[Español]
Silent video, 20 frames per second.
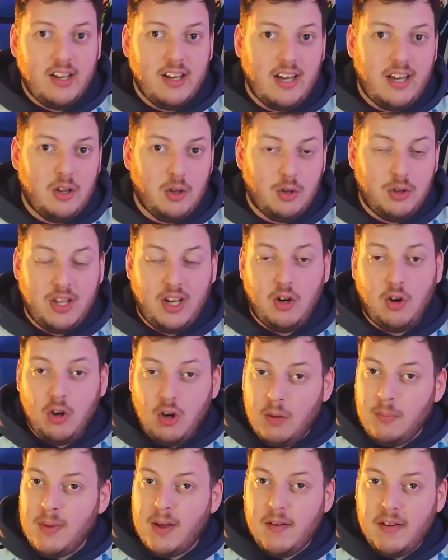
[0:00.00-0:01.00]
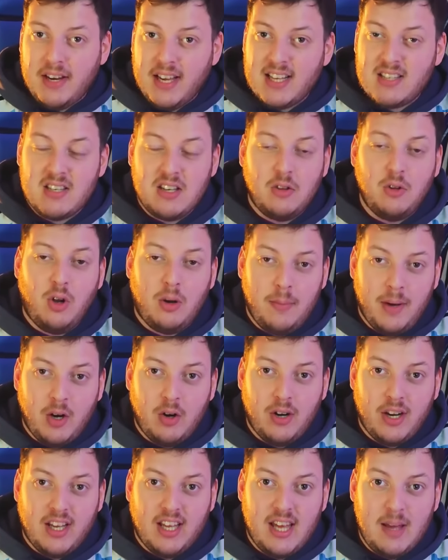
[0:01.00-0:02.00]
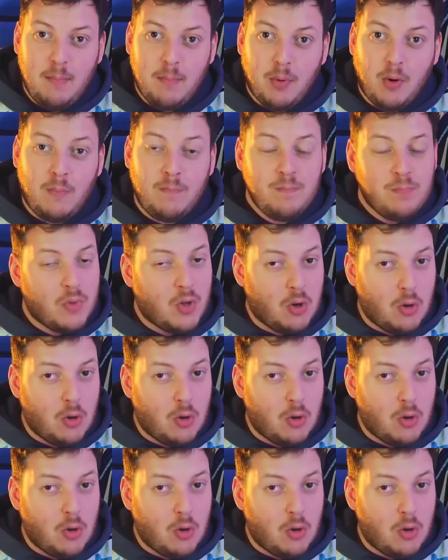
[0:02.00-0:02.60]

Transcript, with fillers: eh, donde Colombia venía siendo el mejor equipo,